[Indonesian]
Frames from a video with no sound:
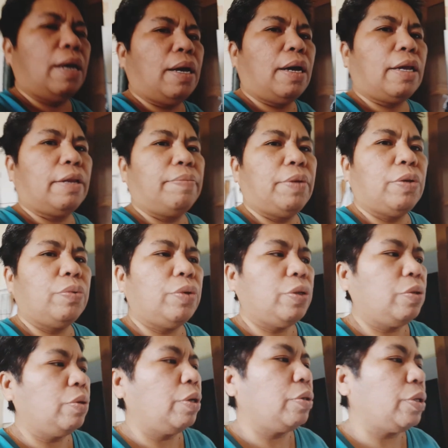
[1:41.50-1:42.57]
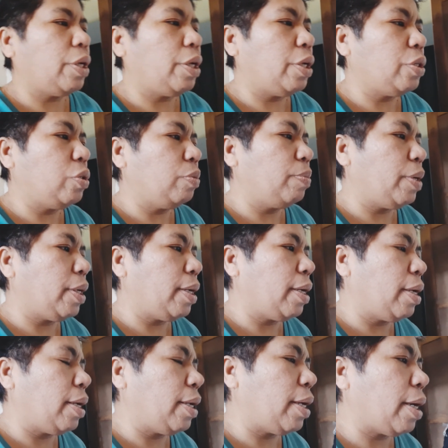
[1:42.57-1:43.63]
hari minggu itu harus ada sup karena
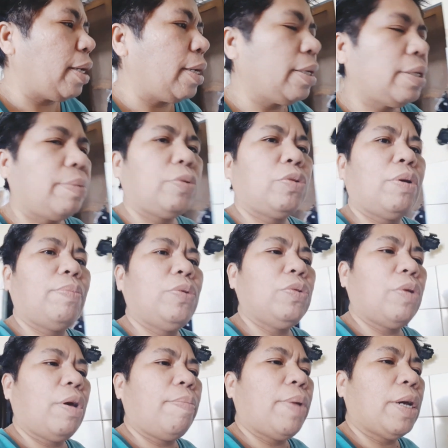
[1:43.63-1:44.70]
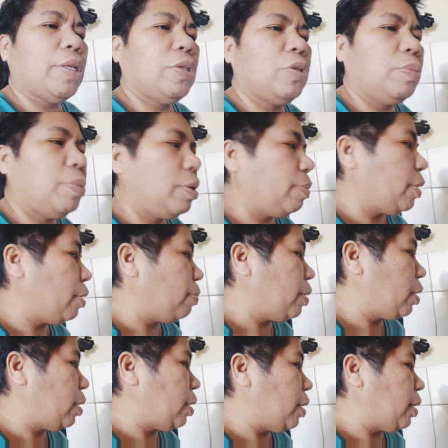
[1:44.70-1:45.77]
anak-anak sama suami suka makan sup teman-teman
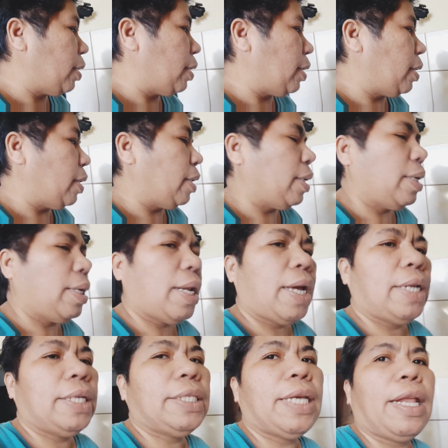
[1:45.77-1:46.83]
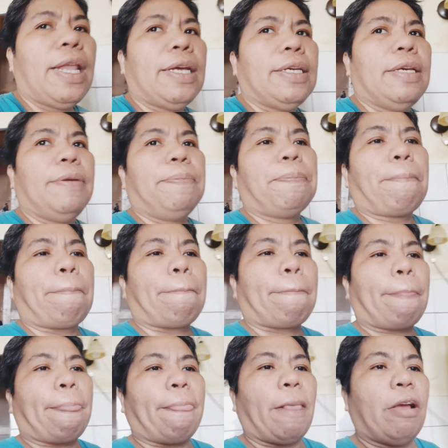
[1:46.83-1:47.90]
nah ini saya lagi
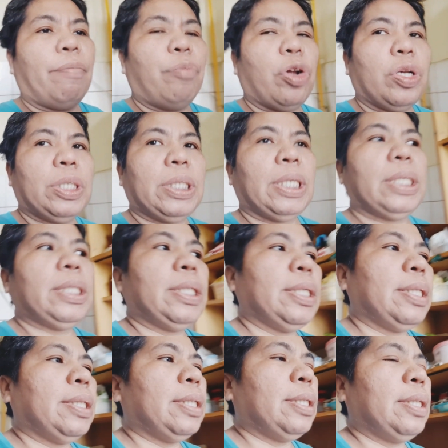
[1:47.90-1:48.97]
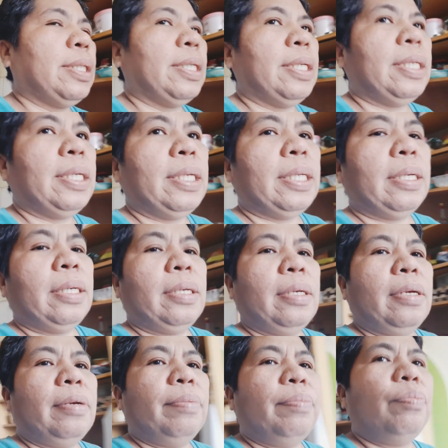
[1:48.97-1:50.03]
proses uh,
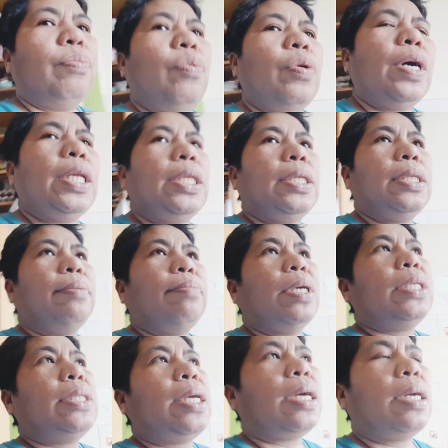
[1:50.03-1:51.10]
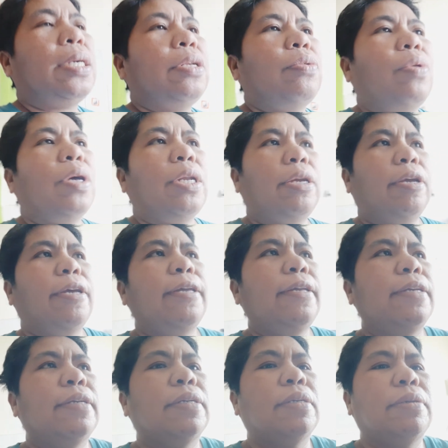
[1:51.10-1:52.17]
buat masak keluarga
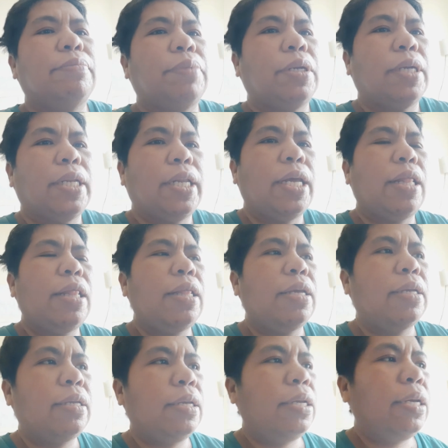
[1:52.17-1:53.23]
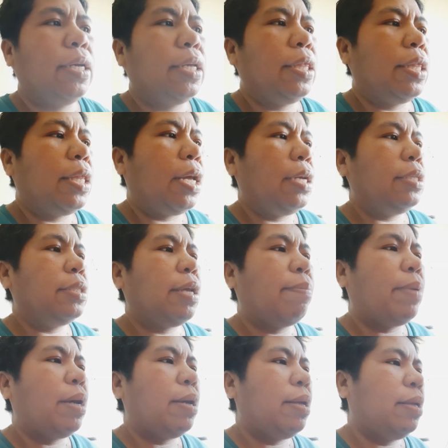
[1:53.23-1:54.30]
perkedel kentang
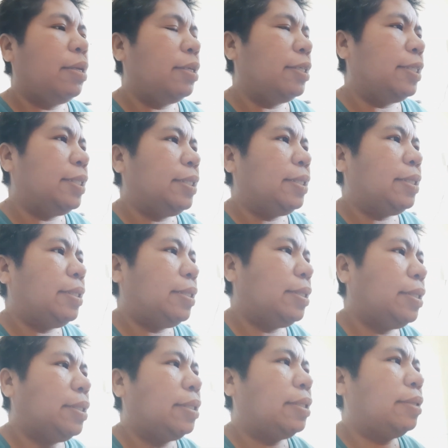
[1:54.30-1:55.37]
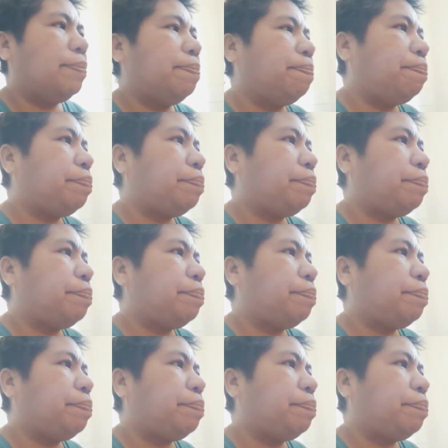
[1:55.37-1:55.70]
sama um,